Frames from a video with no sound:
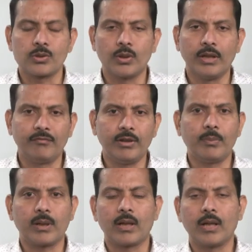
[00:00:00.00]
సో నిఫ్టీ
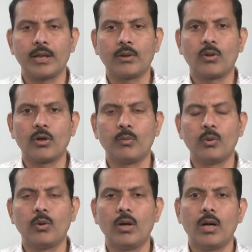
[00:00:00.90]
పరంగా నేను అనుకోవడము
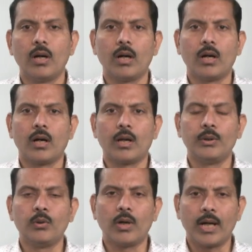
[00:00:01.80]

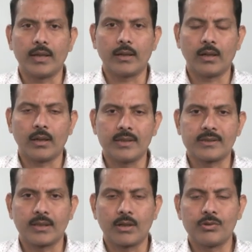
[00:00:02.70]
న్యూ హై
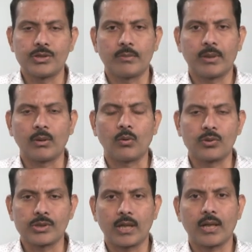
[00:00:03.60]
రీసెంట్గా వచ్చింది మనకి
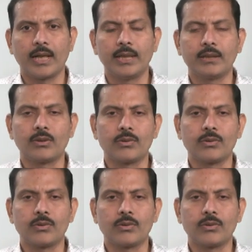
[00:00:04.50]
క్లోజర్గా నైన్టీన్